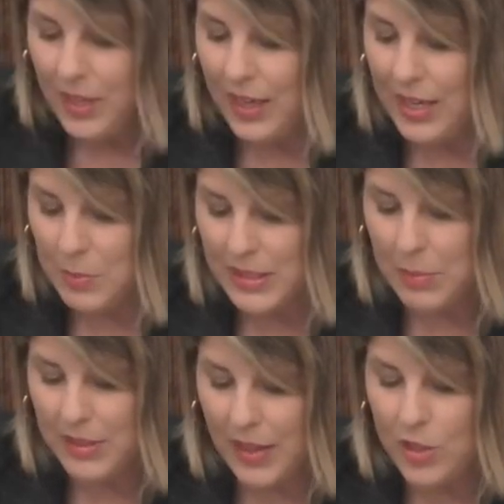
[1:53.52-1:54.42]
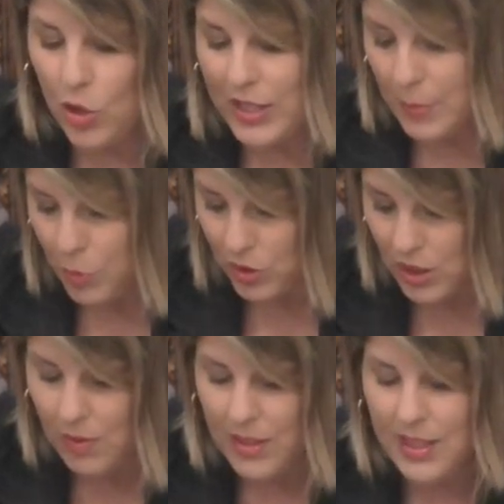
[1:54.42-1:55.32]
Las más demandadas son las
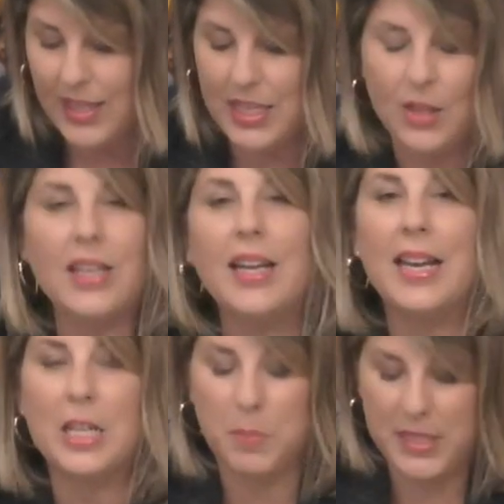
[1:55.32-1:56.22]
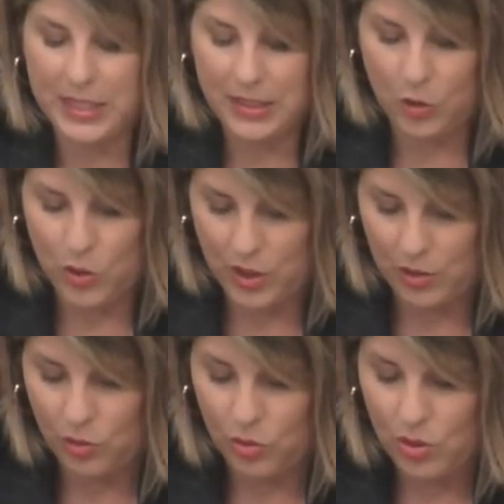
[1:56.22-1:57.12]
deportivas, que se hacen en las pistas de los
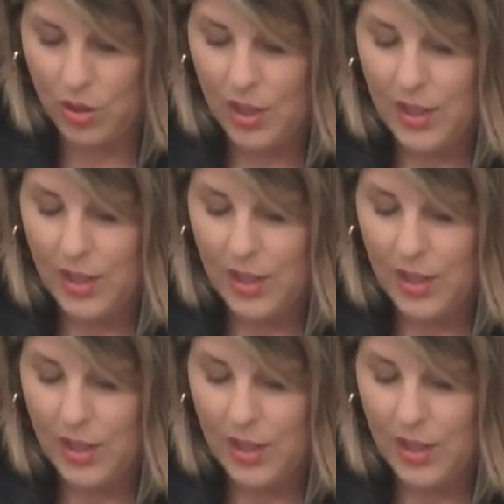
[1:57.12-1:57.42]
centros.